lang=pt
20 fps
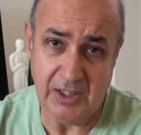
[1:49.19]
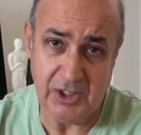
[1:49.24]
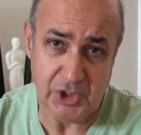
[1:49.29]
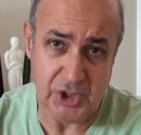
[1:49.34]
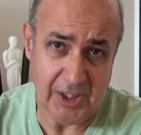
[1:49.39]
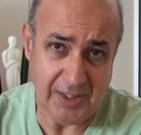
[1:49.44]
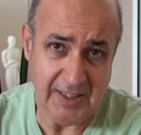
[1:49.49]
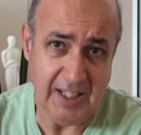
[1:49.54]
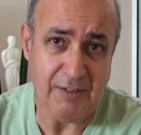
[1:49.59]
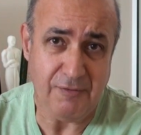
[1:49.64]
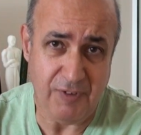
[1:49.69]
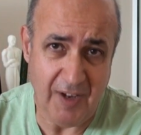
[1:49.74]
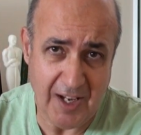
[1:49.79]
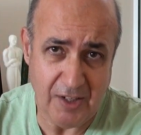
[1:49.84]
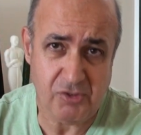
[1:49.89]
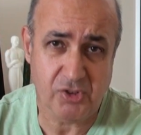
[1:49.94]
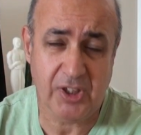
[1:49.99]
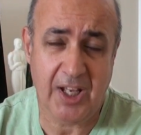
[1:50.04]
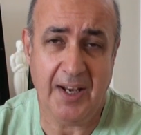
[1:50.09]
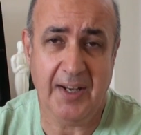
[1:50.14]
Já tem
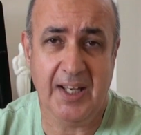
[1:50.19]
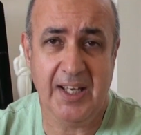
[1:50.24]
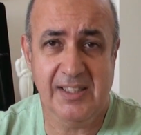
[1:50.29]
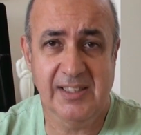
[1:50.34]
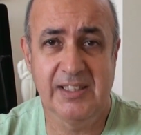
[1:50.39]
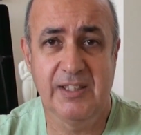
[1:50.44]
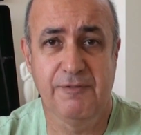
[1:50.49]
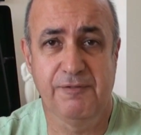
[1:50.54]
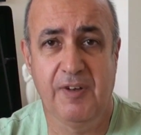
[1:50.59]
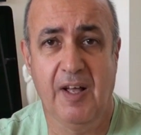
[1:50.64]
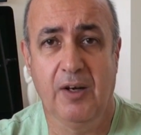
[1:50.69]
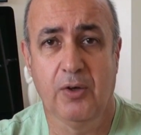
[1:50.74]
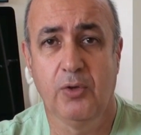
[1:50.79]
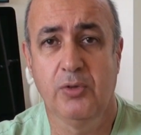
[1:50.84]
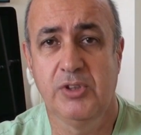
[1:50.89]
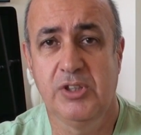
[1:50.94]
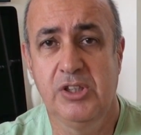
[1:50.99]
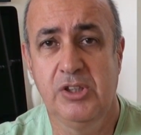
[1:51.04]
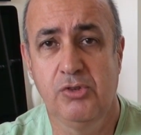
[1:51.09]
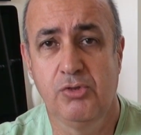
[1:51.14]
vários canais que
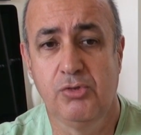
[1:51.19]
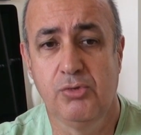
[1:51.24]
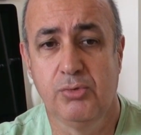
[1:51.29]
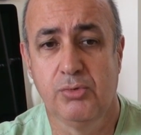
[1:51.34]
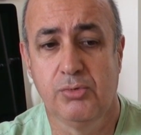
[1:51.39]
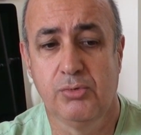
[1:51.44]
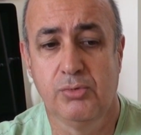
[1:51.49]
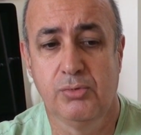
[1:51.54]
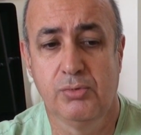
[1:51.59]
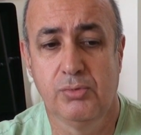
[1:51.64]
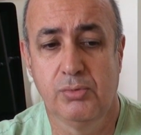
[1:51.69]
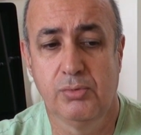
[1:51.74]
falam disso,